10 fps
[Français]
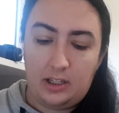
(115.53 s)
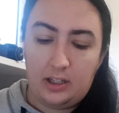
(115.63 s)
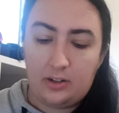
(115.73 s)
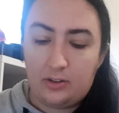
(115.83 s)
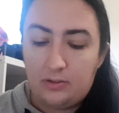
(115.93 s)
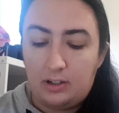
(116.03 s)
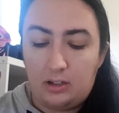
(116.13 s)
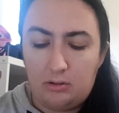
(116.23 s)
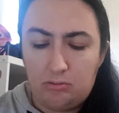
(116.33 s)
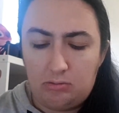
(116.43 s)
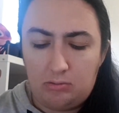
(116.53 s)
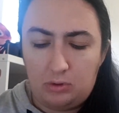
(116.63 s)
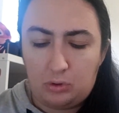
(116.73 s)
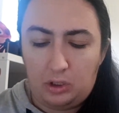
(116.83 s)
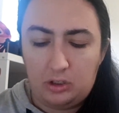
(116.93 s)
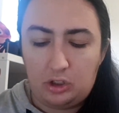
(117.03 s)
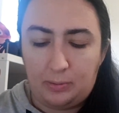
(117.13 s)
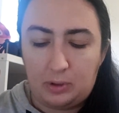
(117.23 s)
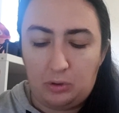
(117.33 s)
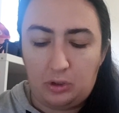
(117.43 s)
Et on oh, bah, Je crois que j'ai
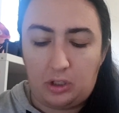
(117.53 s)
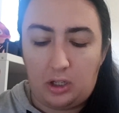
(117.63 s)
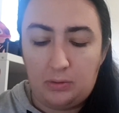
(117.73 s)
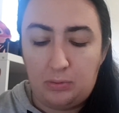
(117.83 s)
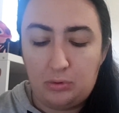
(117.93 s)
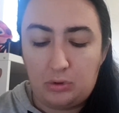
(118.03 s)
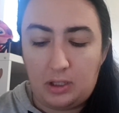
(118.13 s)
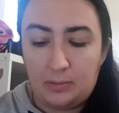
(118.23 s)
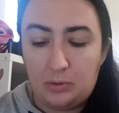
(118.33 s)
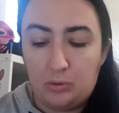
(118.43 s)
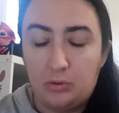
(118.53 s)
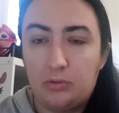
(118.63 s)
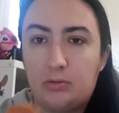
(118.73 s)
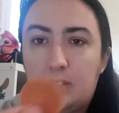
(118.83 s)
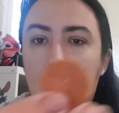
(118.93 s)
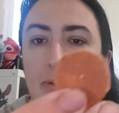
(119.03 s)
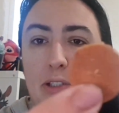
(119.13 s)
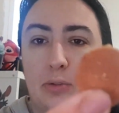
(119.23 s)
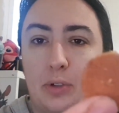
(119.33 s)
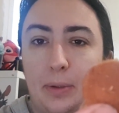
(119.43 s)
l'impression qu'il y en a un de plus que d'habitude. C'est des
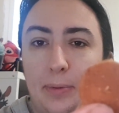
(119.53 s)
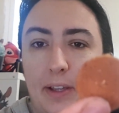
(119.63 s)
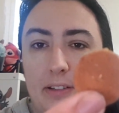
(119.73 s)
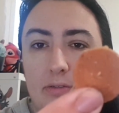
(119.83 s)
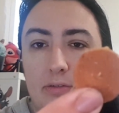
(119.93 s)
petits ronds comme ça.